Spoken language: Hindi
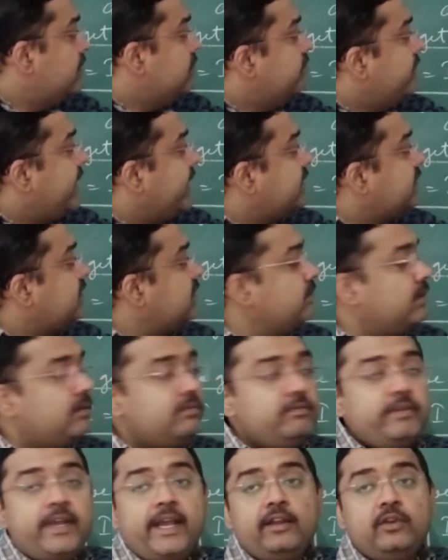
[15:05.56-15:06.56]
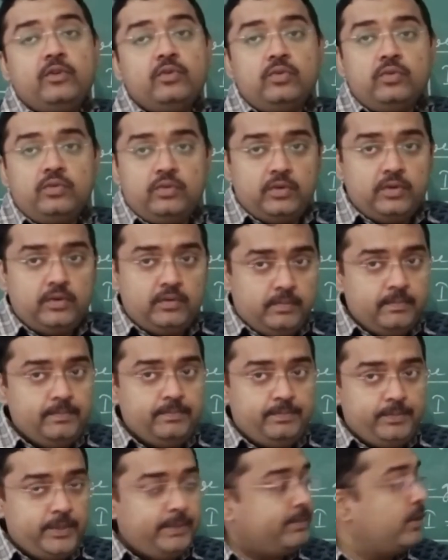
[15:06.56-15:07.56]
मैक्सिमम वैल्यू
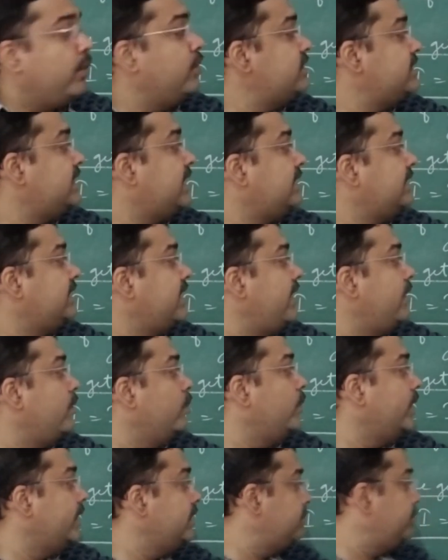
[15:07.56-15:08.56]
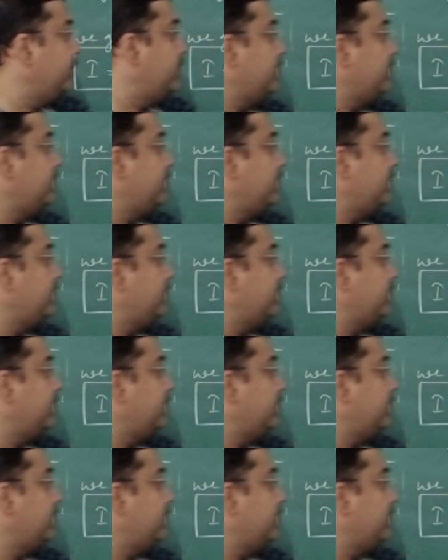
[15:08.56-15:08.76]
पे पहुंच जाता है वन पर